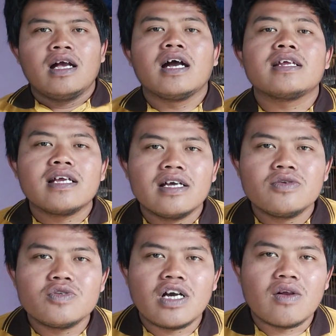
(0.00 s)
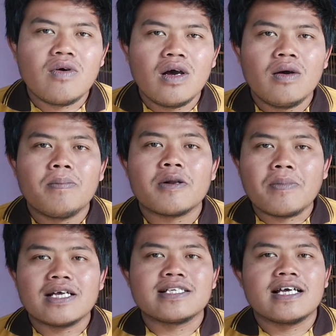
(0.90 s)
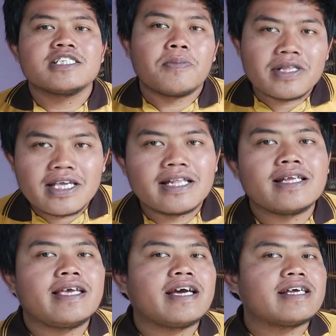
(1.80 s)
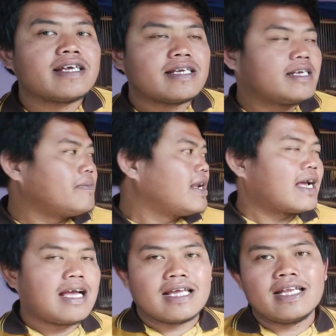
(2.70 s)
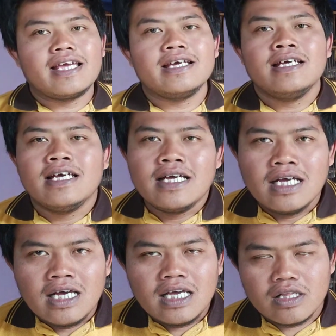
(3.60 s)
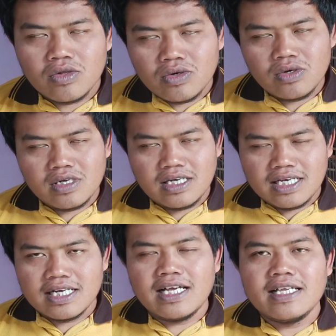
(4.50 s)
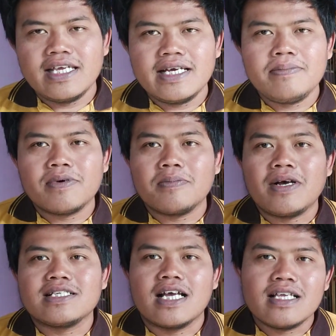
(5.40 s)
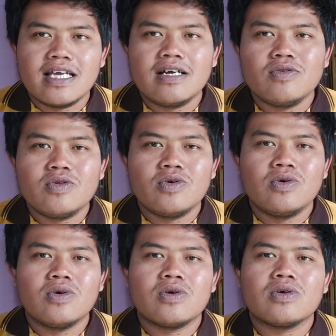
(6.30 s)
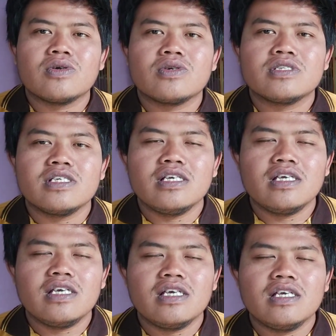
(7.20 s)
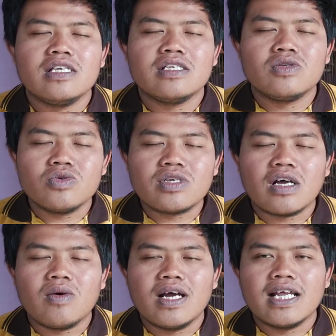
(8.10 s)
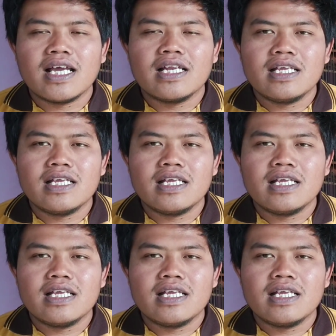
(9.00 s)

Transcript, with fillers: harga cucak rawa per pasang seperti ada yang di belakang ini ya. Itu harganya per pasangnya untuk si cucak rawanakan